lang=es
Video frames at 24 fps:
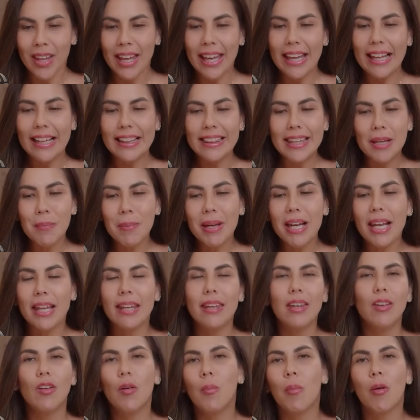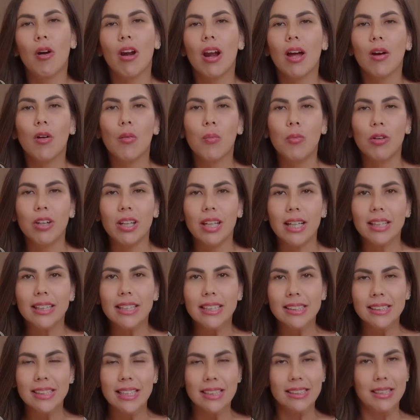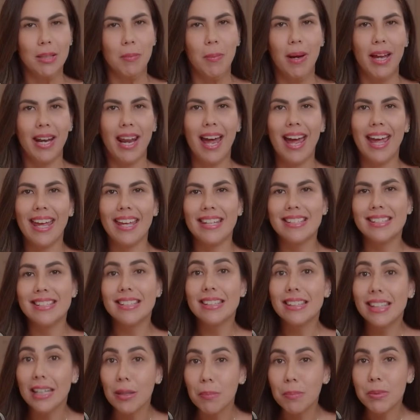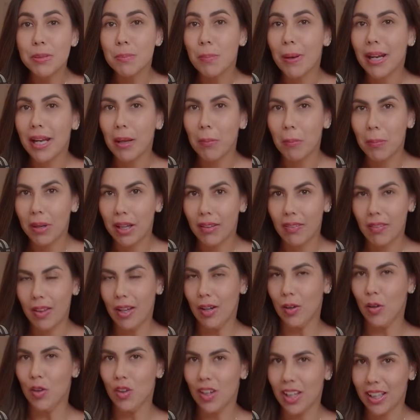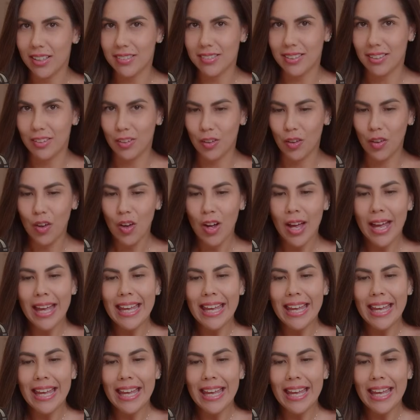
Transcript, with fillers: El tema elegido por la comunidad esta semana es tips para emprender con éxito.